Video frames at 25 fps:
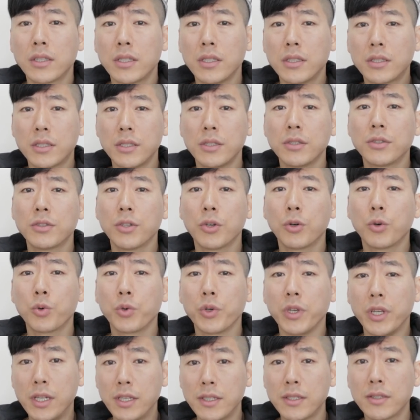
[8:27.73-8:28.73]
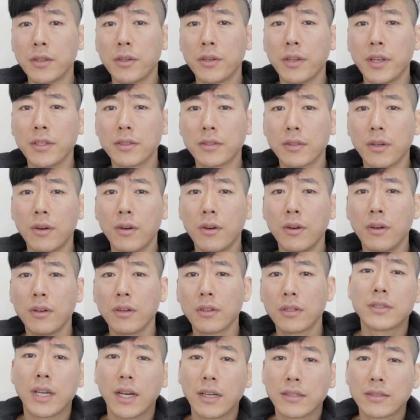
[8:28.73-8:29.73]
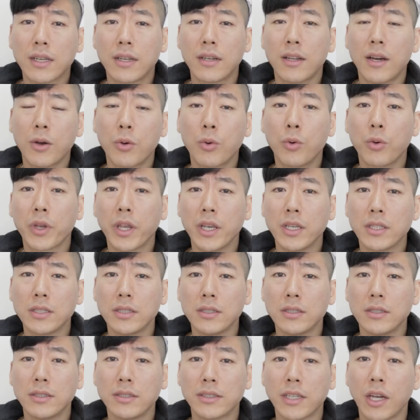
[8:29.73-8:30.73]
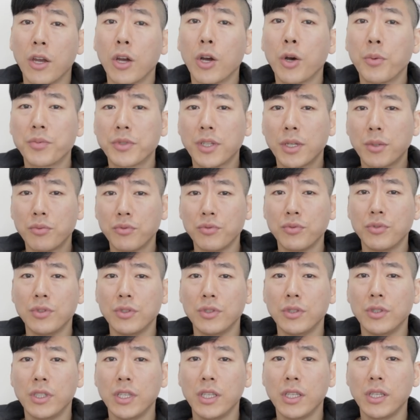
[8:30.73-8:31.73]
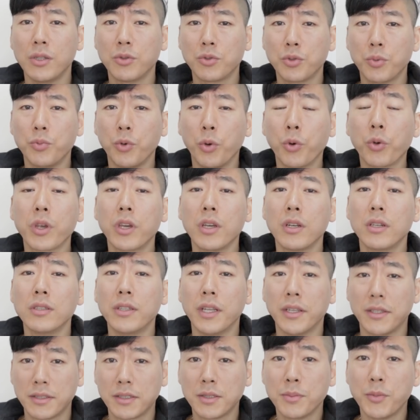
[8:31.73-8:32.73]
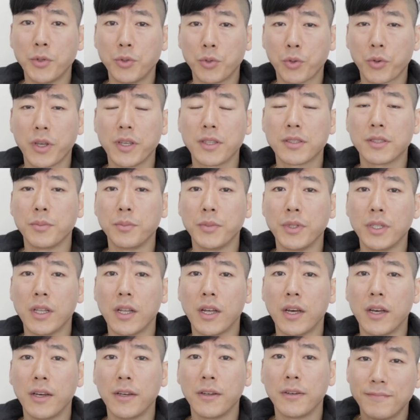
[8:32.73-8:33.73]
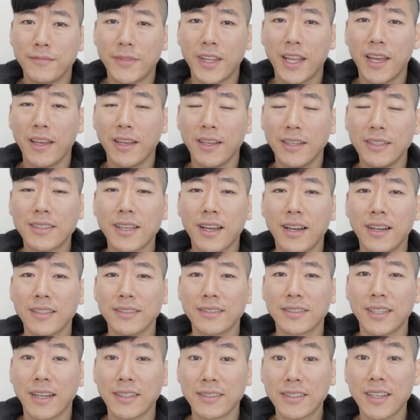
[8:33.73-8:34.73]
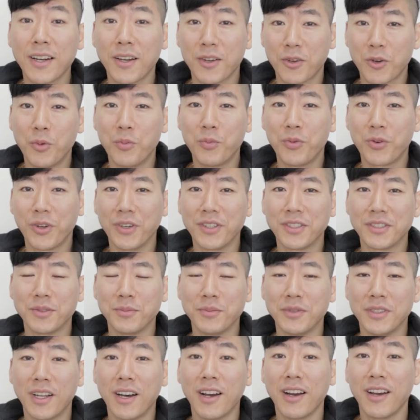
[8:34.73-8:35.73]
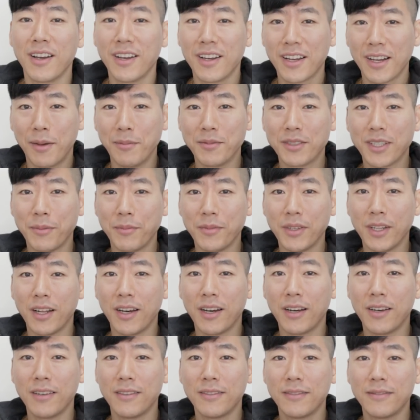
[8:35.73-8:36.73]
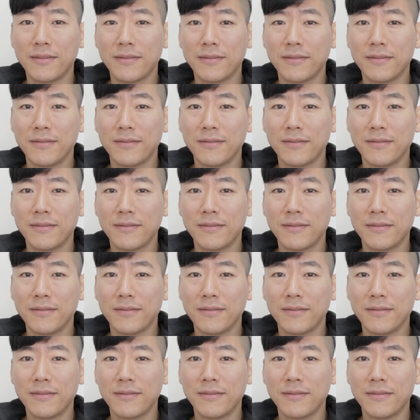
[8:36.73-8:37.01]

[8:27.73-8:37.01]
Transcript: 실질적으로 일선에서 장사를 하고 계시는 자영업자분들이 좀 용기를 냈으면 좋겠습니다 네, 이상 장사 검프로였습니다. 감사합니다.